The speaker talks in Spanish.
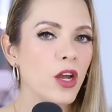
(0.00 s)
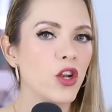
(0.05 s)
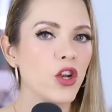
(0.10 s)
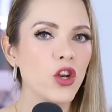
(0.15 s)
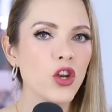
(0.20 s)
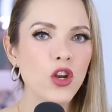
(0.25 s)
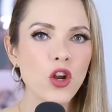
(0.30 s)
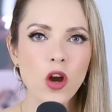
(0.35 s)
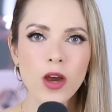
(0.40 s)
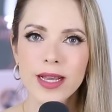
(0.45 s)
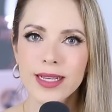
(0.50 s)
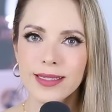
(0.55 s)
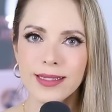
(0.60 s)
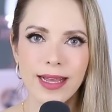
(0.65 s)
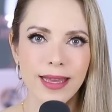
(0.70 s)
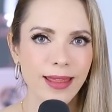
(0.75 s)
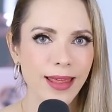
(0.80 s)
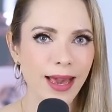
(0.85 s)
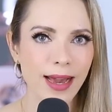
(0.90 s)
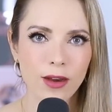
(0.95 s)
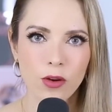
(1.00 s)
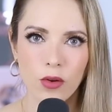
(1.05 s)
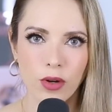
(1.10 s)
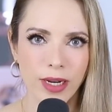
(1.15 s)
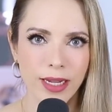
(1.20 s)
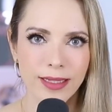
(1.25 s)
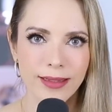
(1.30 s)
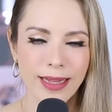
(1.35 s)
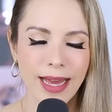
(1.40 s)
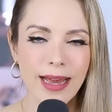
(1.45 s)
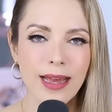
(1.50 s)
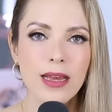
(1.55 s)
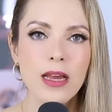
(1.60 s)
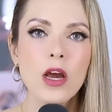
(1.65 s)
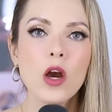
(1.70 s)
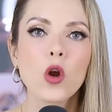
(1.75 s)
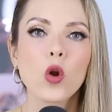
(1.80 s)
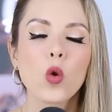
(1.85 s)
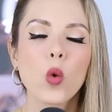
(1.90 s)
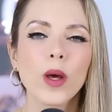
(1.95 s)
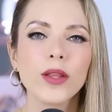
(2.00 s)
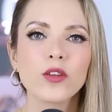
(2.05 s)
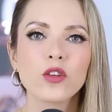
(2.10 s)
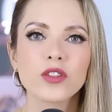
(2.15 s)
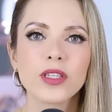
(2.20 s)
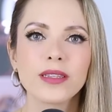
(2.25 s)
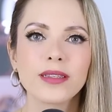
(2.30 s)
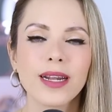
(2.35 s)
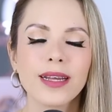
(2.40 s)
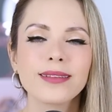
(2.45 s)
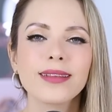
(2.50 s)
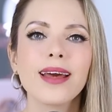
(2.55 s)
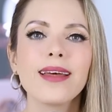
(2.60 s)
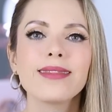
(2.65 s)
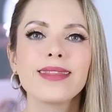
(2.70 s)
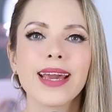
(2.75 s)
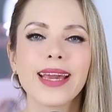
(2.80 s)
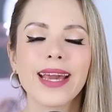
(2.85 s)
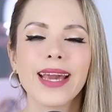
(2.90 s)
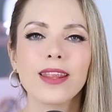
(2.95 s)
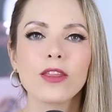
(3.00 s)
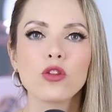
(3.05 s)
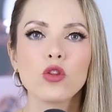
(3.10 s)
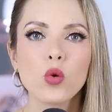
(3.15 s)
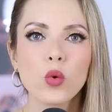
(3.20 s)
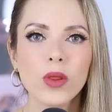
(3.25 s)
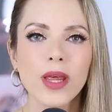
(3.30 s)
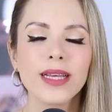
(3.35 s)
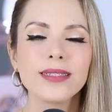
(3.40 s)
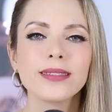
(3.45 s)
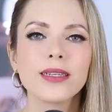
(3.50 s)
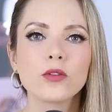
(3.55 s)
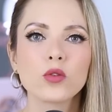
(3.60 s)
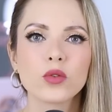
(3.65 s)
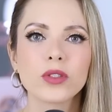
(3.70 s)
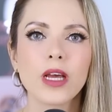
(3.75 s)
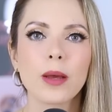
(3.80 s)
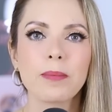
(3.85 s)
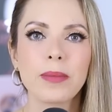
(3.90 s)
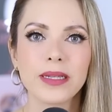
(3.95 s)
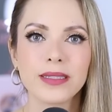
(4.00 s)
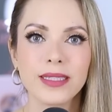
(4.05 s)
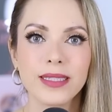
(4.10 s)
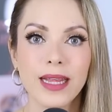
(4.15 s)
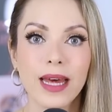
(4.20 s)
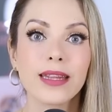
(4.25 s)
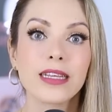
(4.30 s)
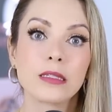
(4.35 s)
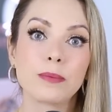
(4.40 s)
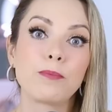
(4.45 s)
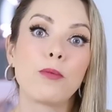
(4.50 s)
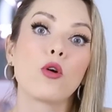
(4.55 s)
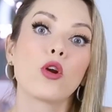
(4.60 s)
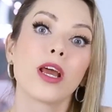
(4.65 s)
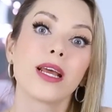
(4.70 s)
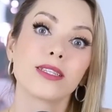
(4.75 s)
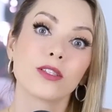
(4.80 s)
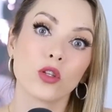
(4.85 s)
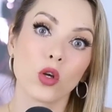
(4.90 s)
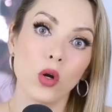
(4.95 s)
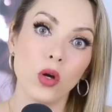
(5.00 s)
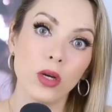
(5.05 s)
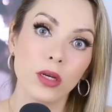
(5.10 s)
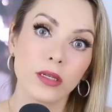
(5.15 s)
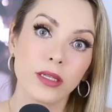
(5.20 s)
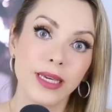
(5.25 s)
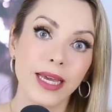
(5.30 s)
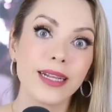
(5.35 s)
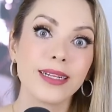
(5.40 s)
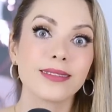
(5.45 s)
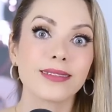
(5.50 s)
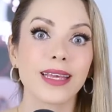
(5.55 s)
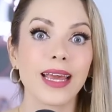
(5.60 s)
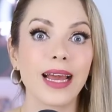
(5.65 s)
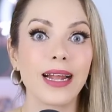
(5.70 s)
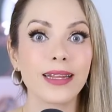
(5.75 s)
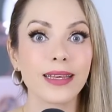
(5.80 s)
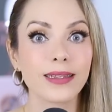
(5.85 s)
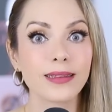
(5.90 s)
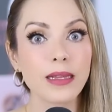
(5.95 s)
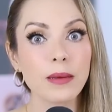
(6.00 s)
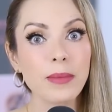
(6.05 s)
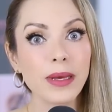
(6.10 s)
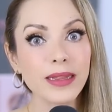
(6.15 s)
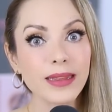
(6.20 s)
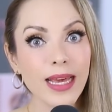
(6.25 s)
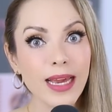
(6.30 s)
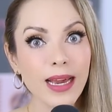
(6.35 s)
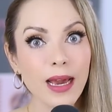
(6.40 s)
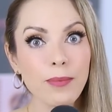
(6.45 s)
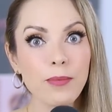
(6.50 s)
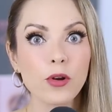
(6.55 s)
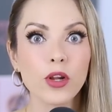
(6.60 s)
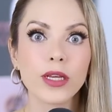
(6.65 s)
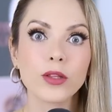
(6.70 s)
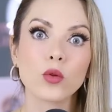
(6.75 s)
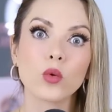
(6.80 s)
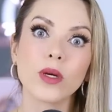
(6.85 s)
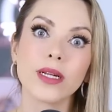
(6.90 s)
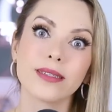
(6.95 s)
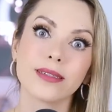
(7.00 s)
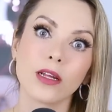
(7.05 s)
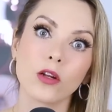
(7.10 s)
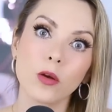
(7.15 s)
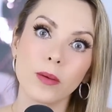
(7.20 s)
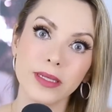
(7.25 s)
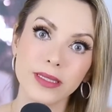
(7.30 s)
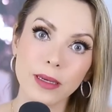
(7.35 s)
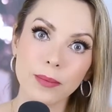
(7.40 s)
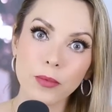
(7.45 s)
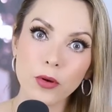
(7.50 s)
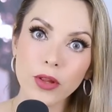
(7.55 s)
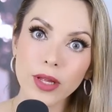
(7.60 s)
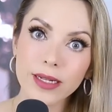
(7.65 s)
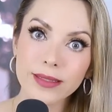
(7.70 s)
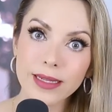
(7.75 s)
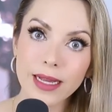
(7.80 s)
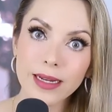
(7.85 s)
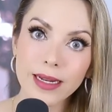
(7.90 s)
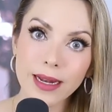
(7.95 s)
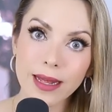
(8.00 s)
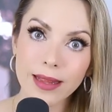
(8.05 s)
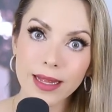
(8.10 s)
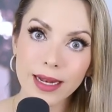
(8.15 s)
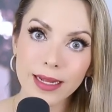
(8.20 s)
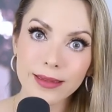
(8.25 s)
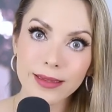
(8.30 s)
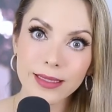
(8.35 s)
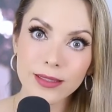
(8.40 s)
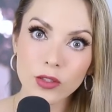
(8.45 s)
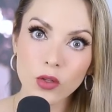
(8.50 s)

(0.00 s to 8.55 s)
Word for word: No es la idea correcta cuando se trata de que dudas de tus capacidades. Por eso quieres que alguien te mantenga porque tú crees que no vas a poder salir adelante